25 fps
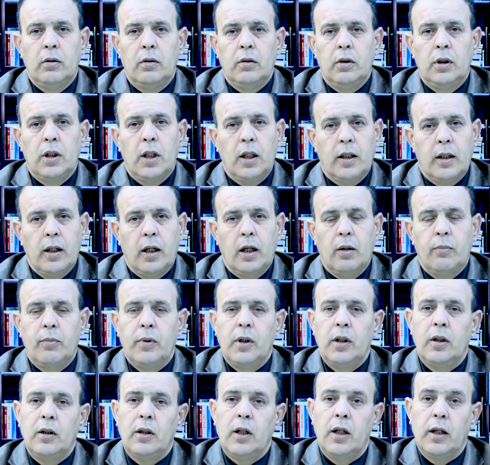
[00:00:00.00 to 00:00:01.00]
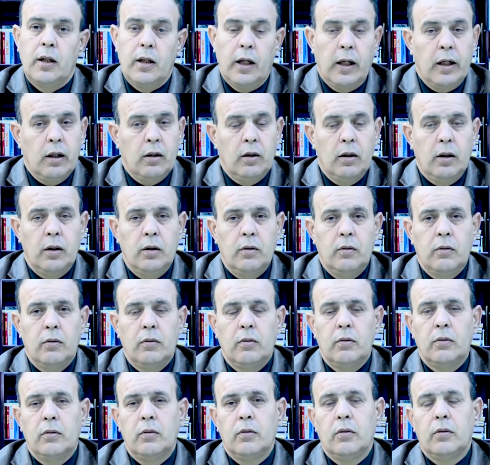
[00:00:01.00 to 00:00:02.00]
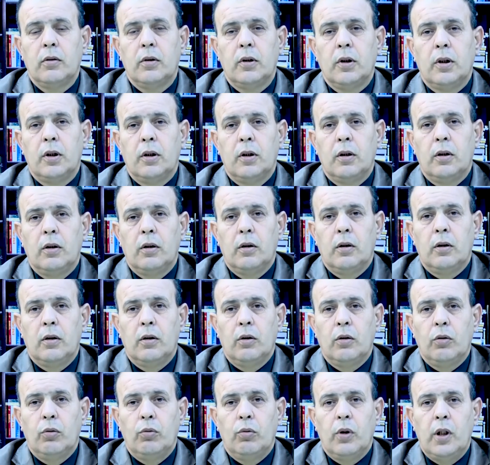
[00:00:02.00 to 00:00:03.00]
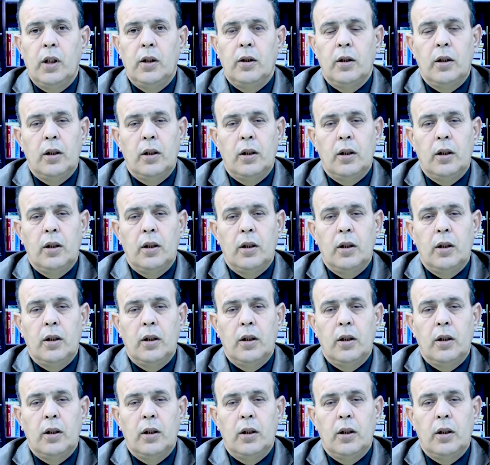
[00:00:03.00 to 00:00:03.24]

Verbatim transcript: يا كعب إن لك عقلا وإن